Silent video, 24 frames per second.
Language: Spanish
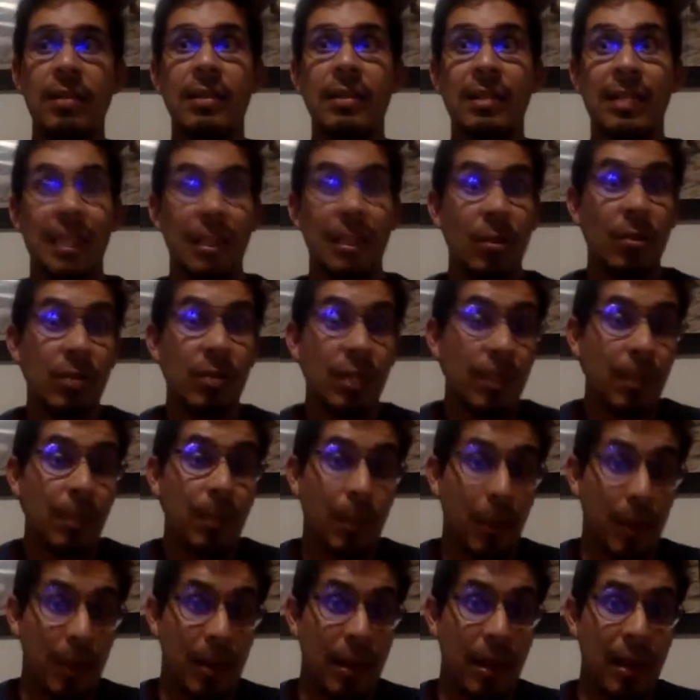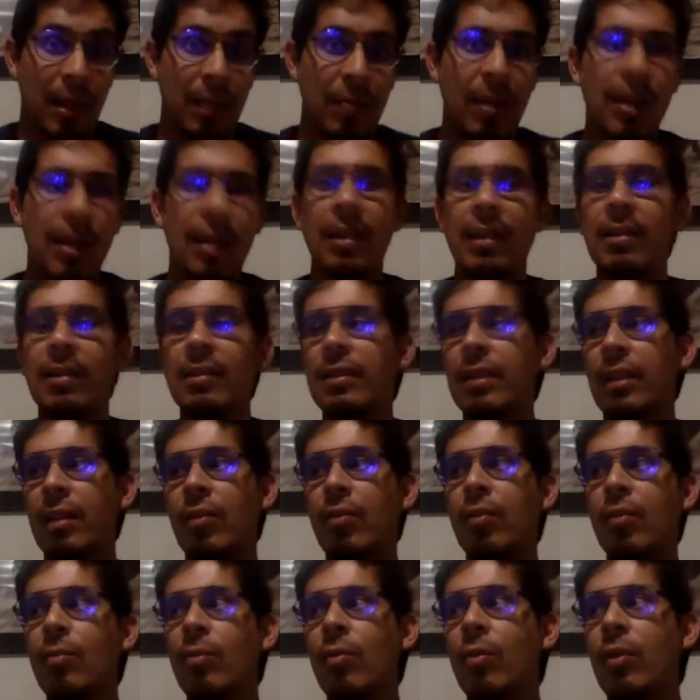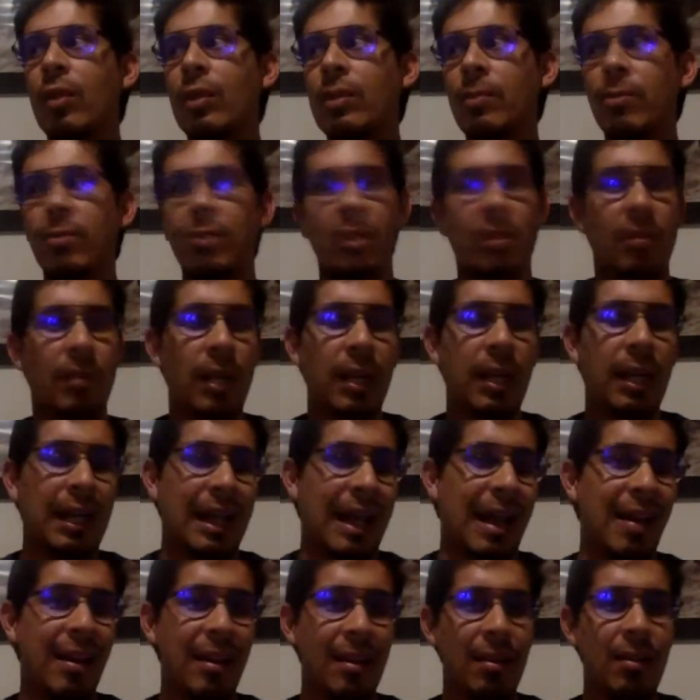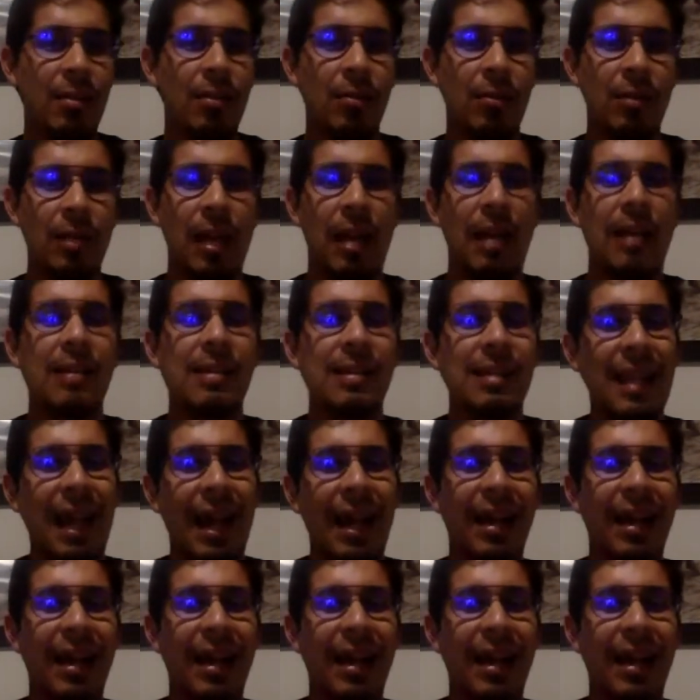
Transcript: Si no se puede, imagínense cómo es posible que en las redes sociales la